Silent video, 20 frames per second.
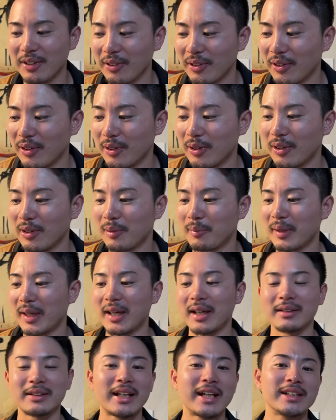今日
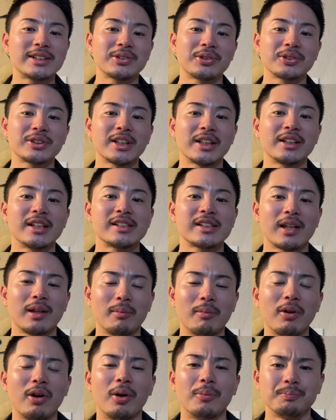まあ対象したんですけ
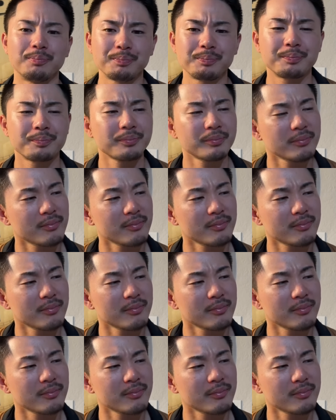ども